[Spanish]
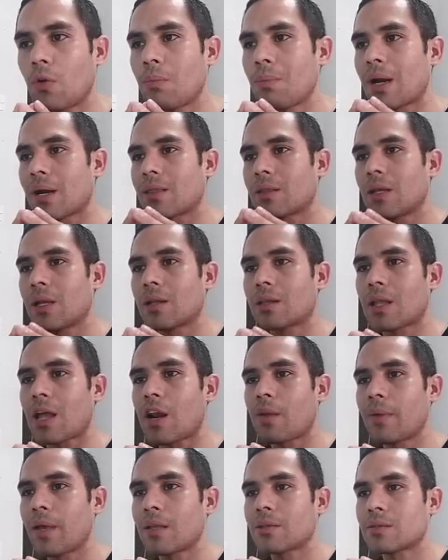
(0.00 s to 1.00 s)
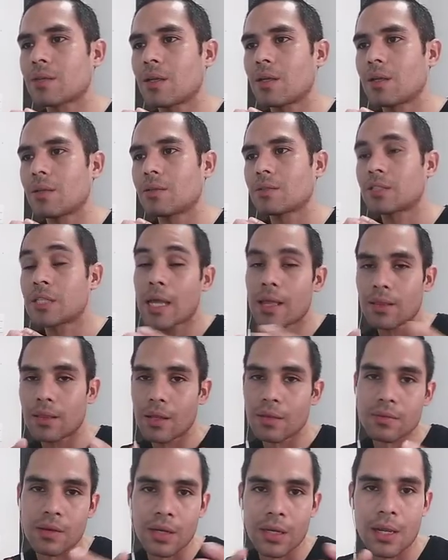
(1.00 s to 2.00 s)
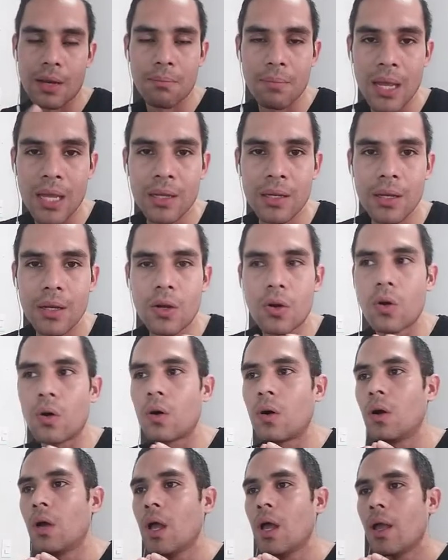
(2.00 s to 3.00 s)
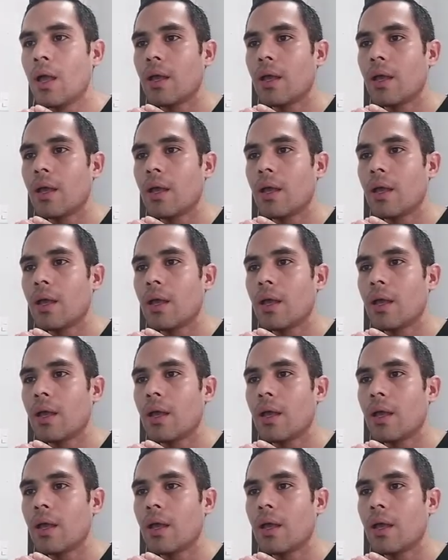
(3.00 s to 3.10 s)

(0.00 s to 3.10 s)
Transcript: invertir tal vez en CETES aquí en México.